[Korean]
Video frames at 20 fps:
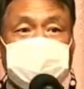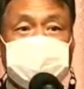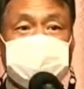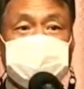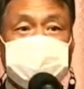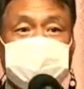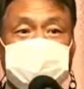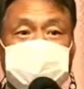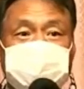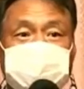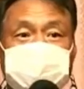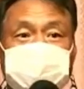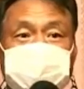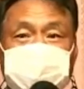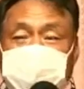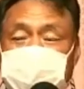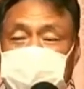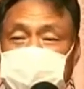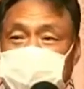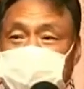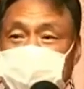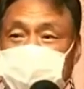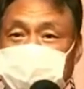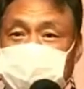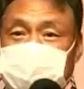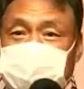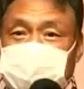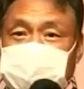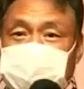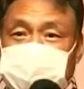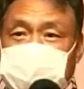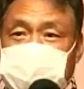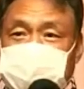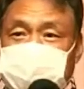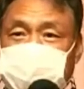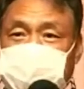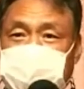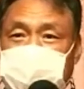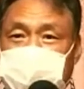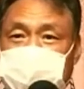그 나라 선교사님들이
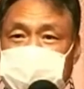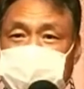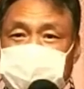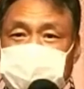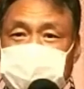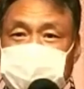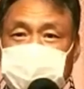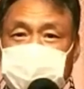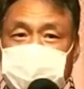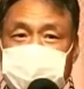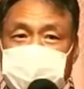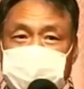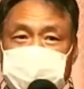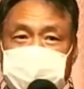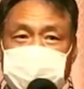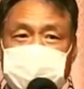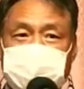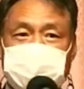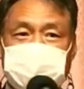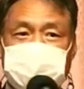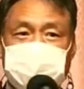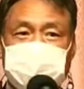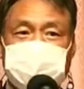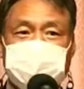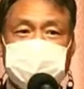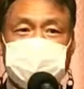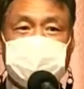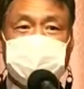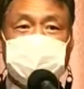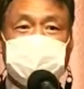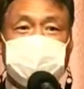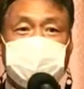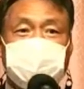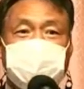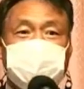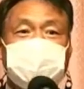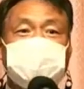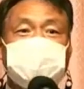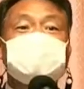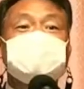와가지고 우리에게
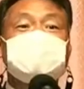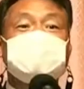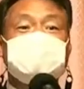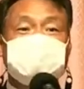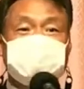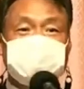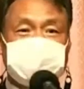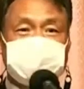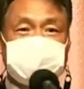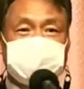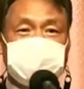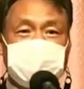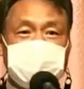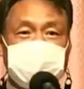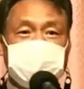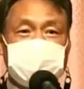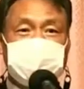복음을 전해주는데